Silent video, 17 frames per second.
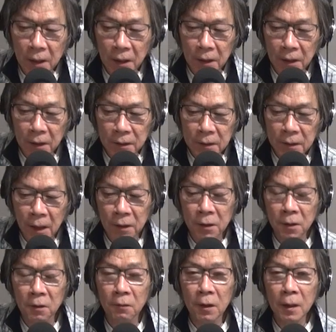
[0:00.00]
がら、あ
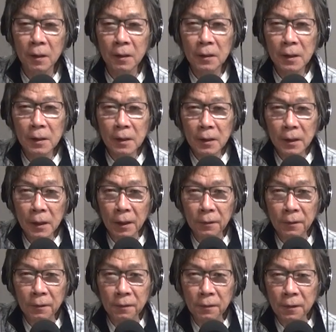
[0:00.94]
るいは解
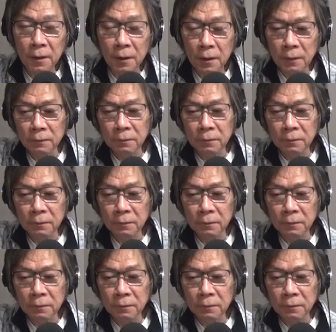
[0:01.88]
説で